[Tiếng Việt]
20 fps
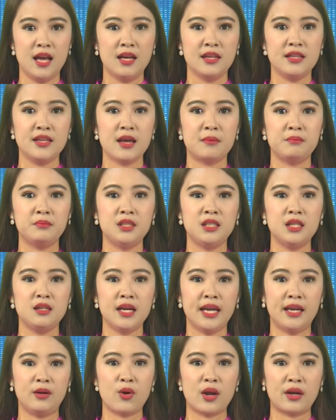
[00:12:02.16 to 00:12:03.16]
nhằm sơ
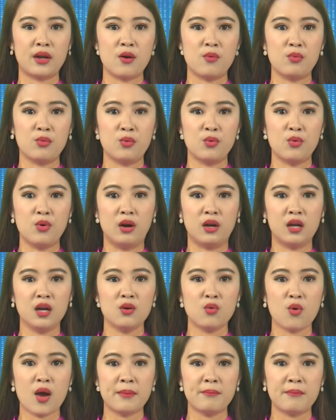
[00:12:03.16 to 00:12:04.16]
kết hoạt động của cơ
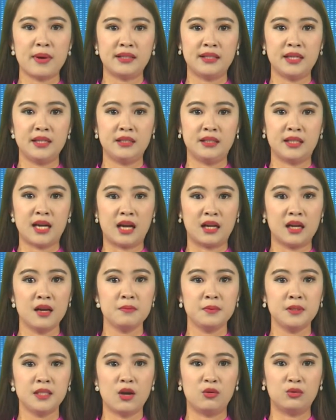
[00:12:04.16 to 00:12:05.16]
quan mặt trận các cấp
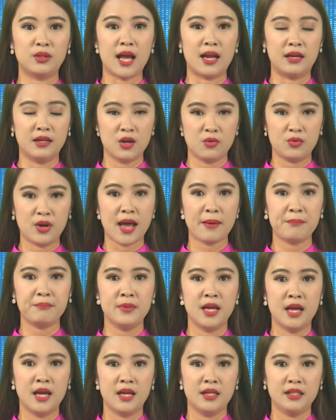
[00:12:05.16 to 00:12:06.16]
6 tháng đầu năm,
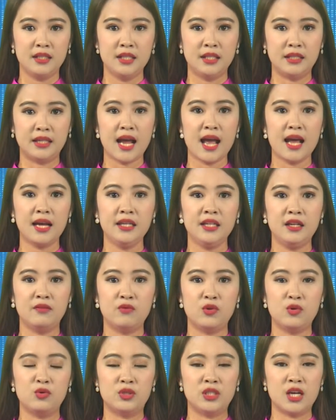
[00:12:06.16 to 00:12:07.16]
triển khai nhiệm
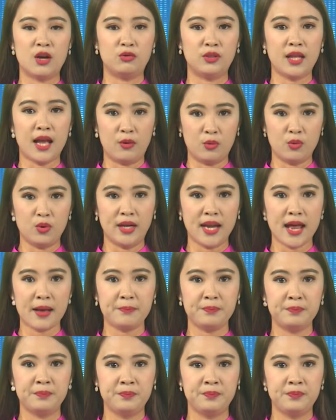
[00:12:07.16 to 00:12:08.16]
vụ 6 tháng cuối
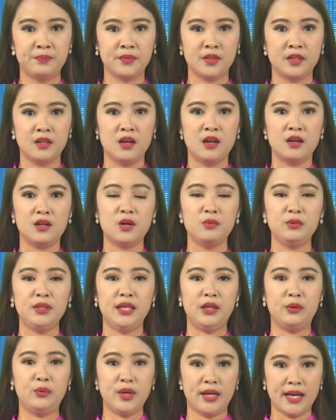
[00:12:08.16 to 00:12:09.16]
năm đồng chí
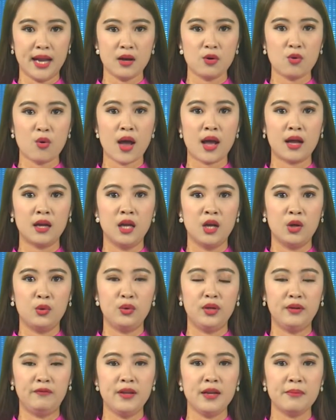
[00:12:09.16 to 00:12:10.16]
Nguyễn Đăng Quang,
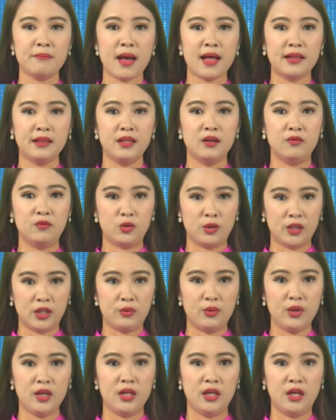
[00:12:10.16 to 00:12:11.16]
Ủy viên Ban Thường vụ tỉnh
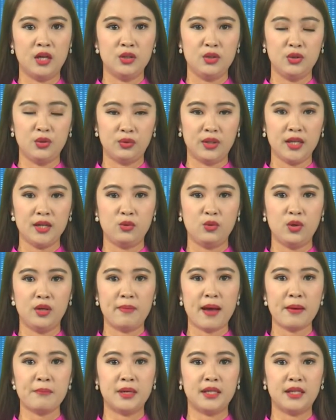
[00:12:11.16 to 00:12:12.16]
ủy, Chủ tịch Ủy
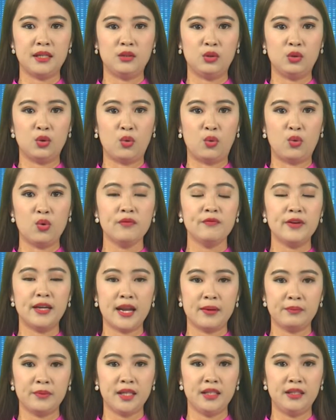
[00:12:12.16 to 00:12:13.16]
ban Mặt trận Tổ quốc Việt
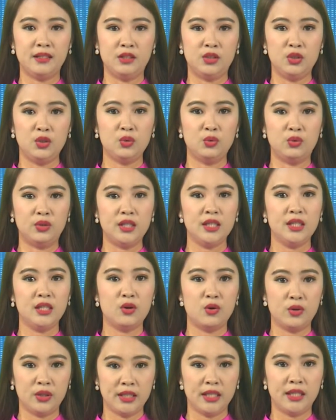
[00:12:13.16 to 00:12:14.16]
Nam tỉnh chủ trì
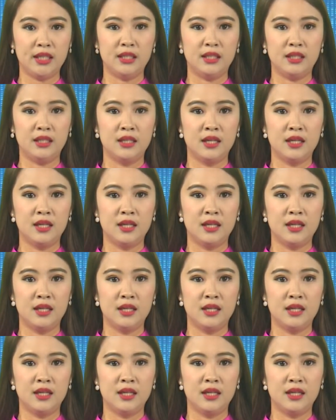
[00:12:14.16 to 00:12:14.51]
hội nghị.